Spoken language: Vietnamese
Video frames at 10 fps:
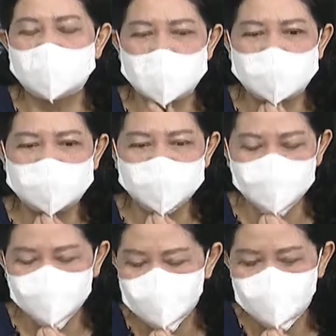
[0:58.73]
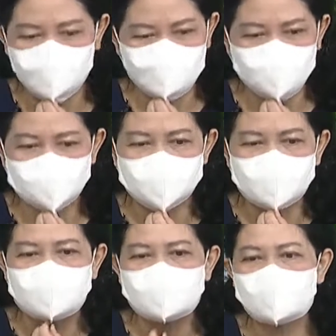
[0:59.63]
khi ăn rất đơn điệu, ăn
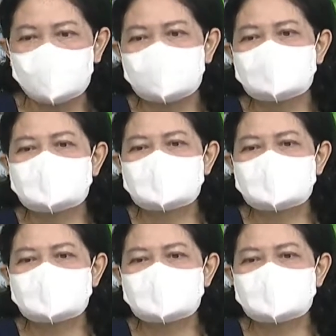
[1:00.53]
tí thôi,